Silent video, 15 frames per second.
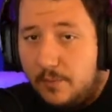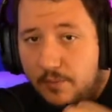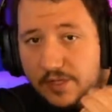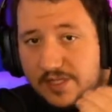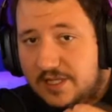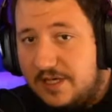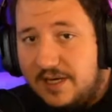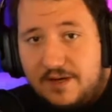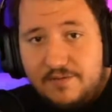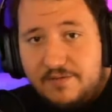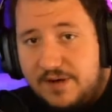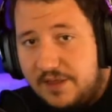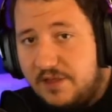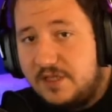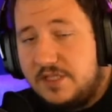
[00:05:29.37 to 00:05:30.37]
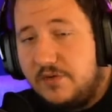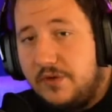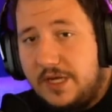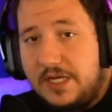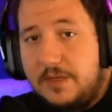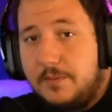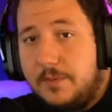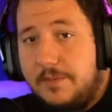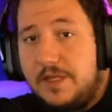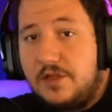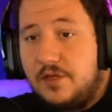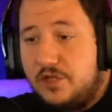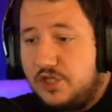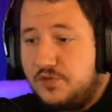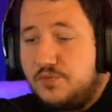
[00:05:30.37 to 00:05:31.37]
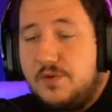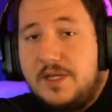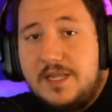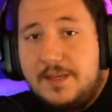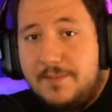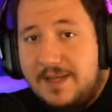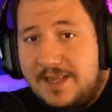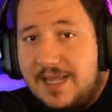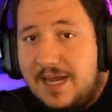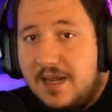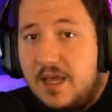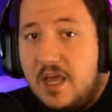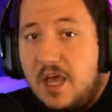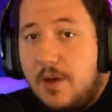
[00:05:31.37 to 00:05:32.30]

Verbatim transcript: Podéis tener infracciones en cualquier momento y os pueden demandar,